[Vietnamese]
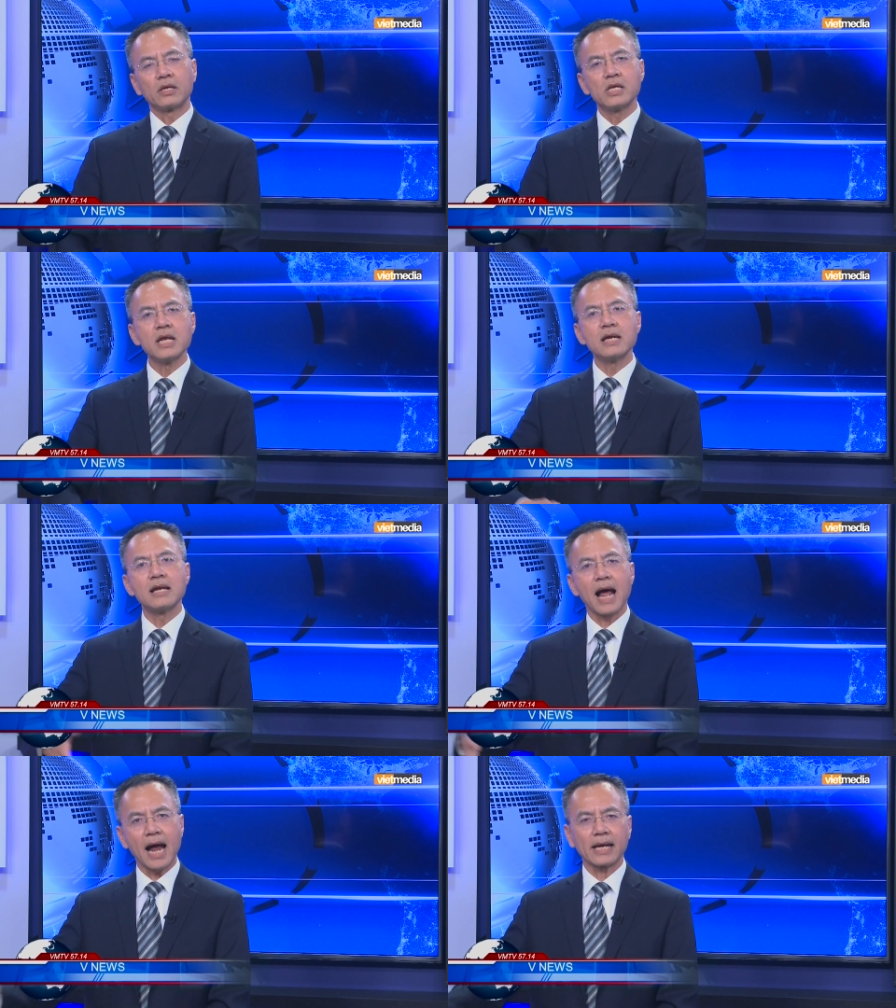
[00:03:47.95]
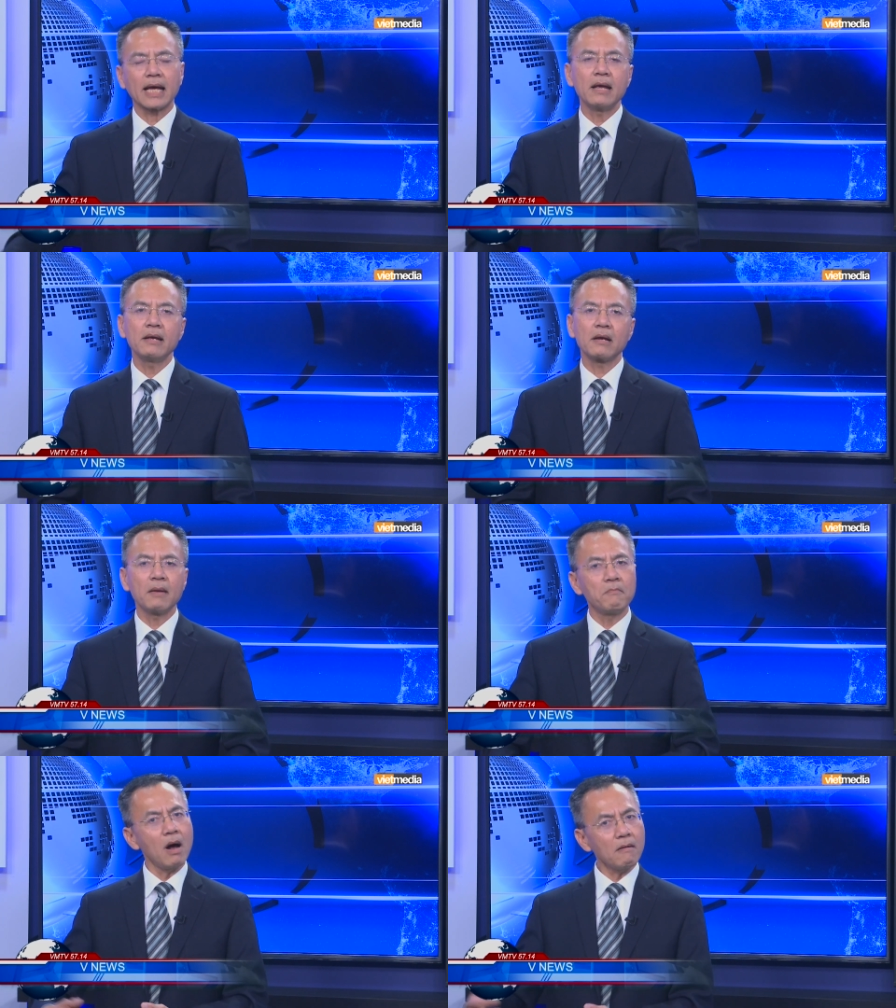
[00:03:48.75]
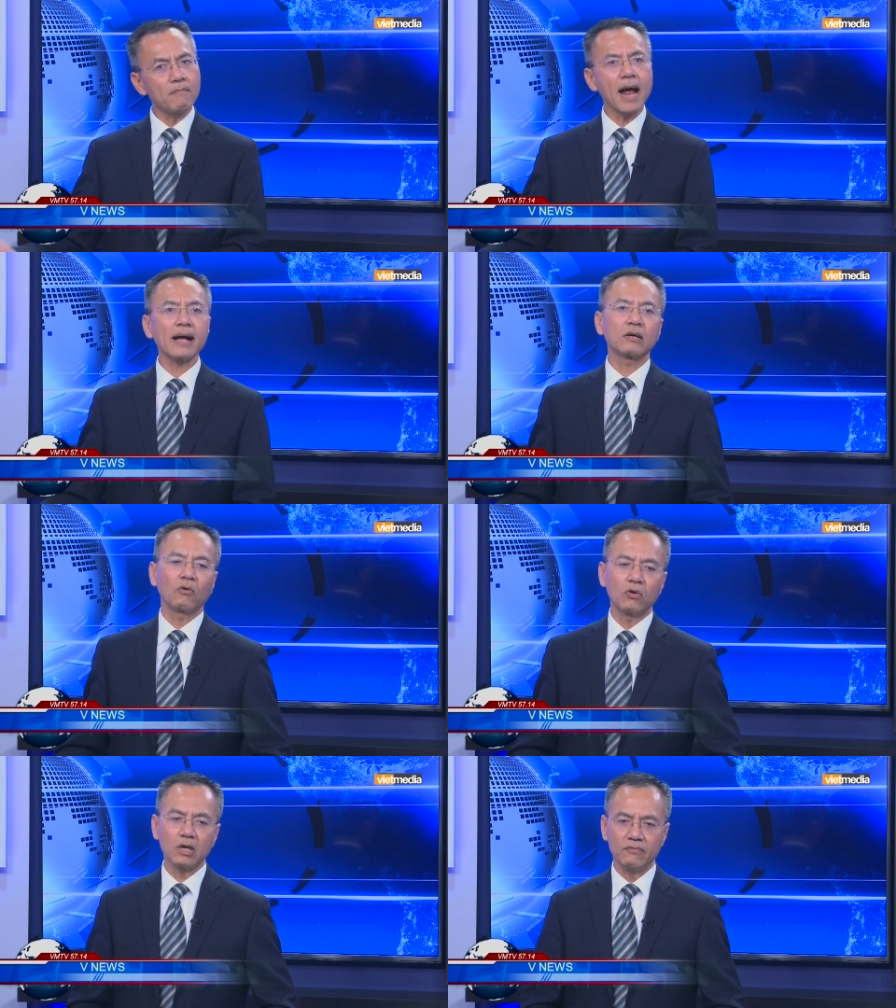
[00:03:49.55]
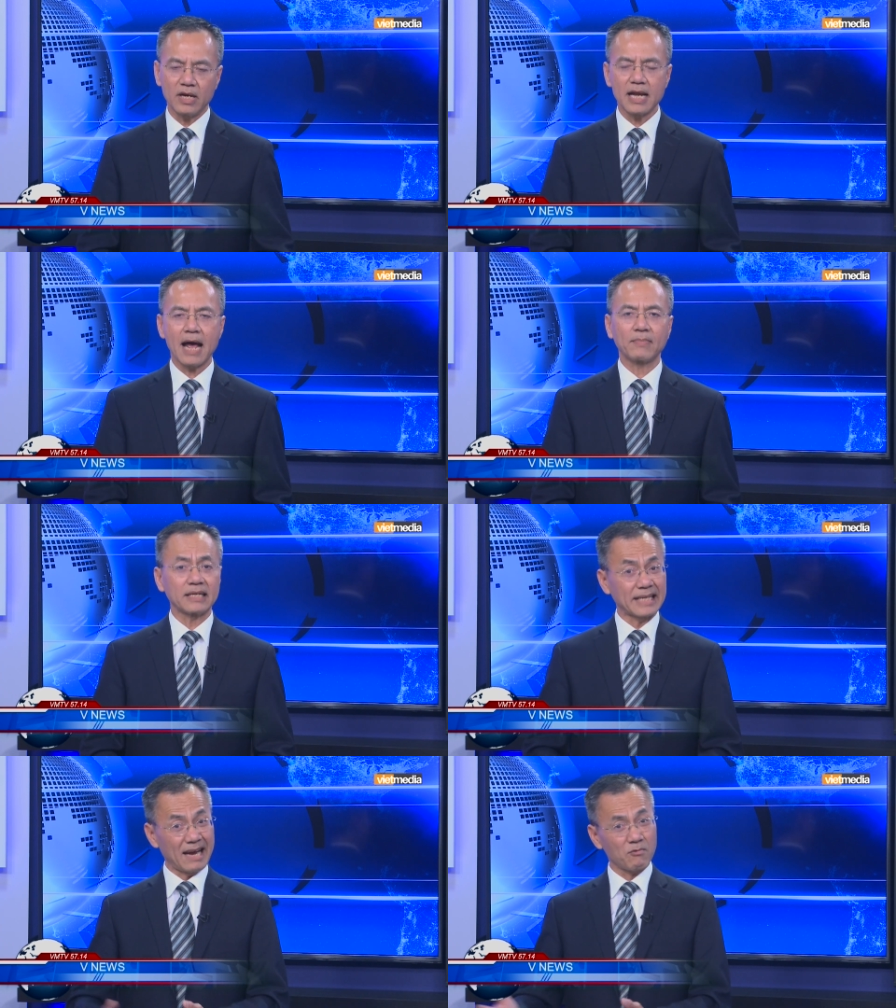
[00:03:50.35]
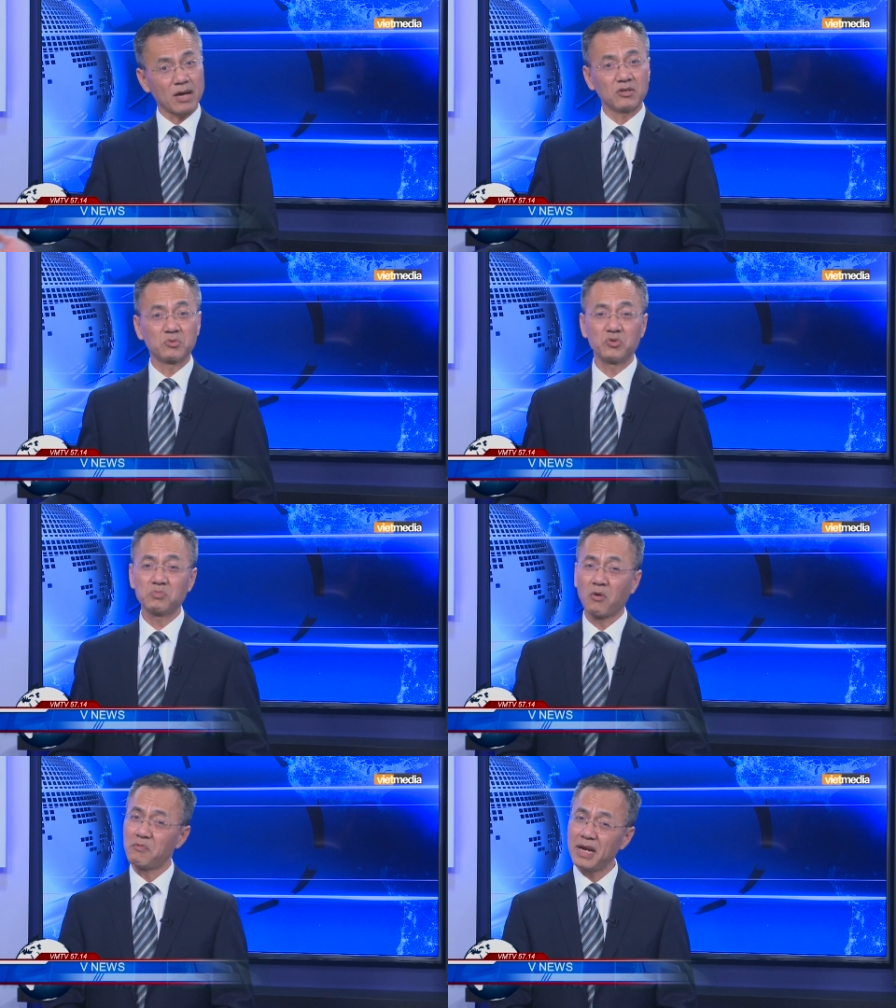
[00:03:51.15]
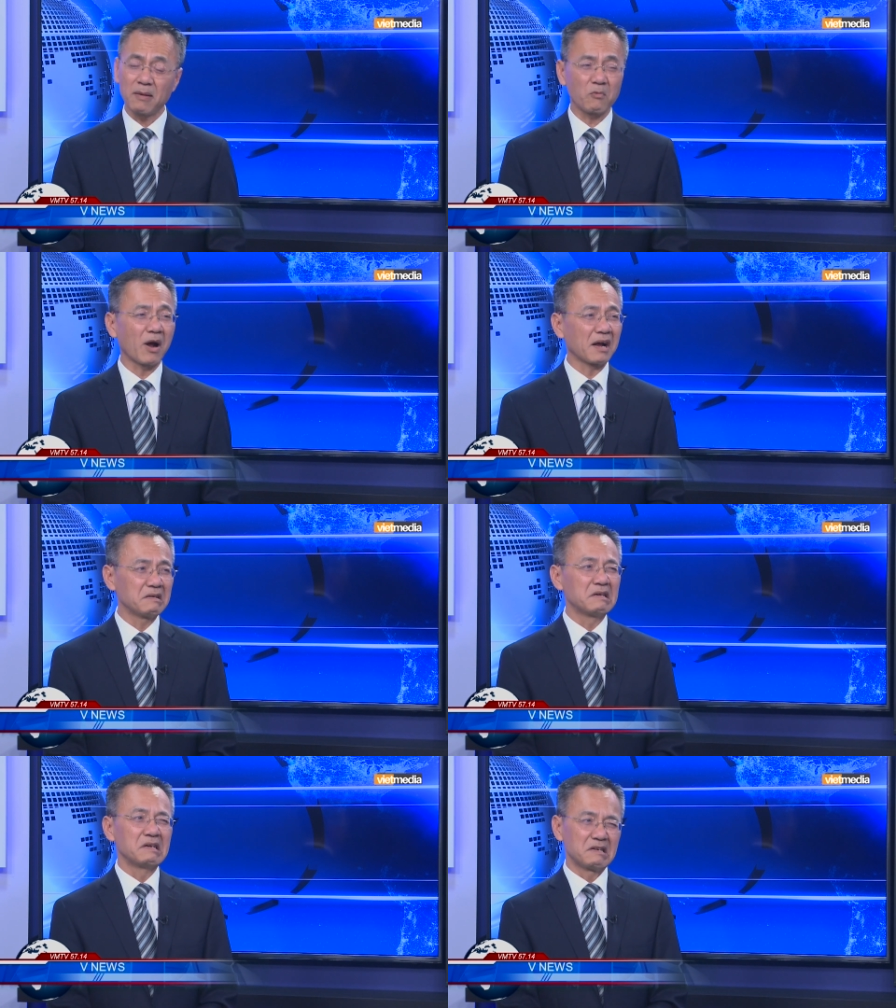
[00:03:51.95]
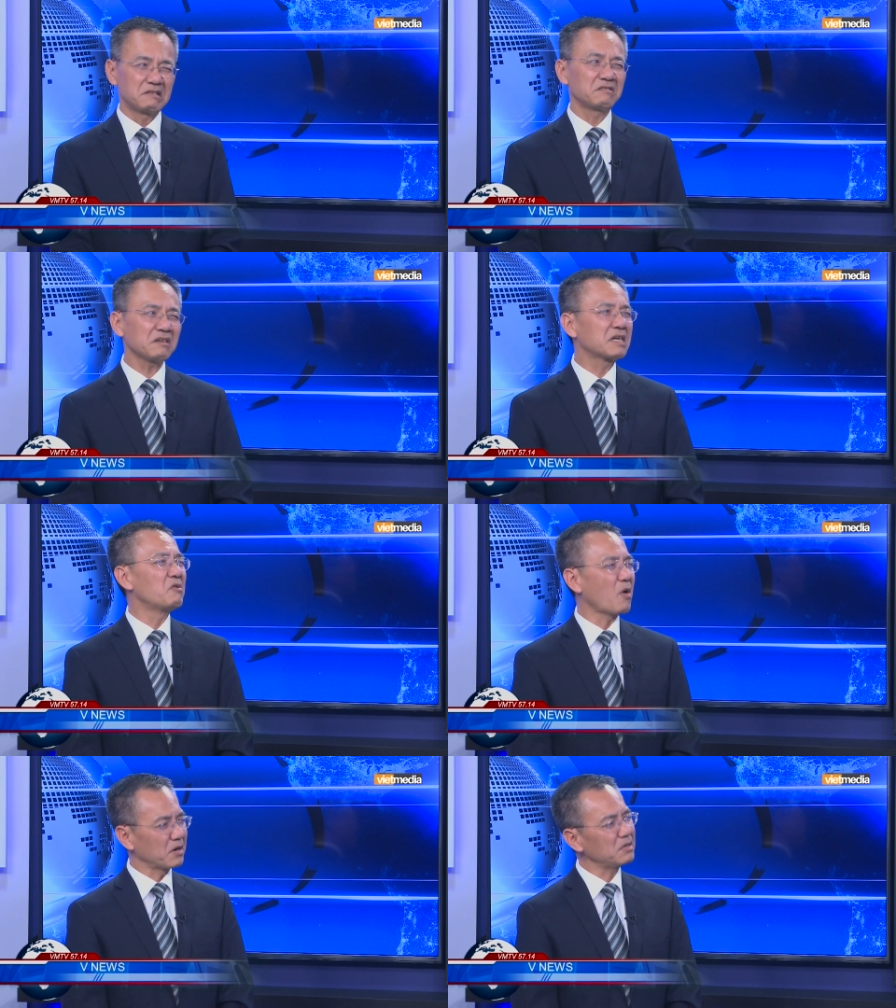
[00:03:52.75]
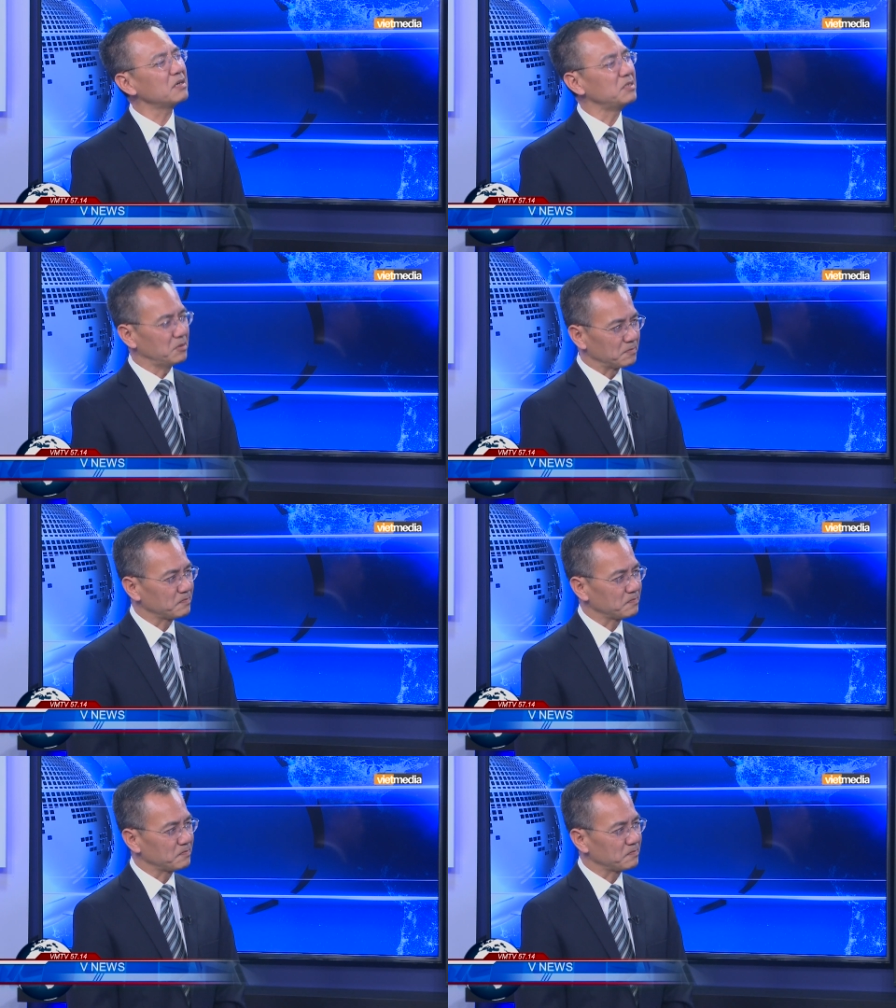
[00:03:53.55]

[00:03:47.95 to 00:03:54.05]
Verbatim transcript: nhìn lại cái cái mất mát của người Việt Nam đã trải qua trong suốt bốn mấy năm qua nó rất kinh hoàng rất là nhiều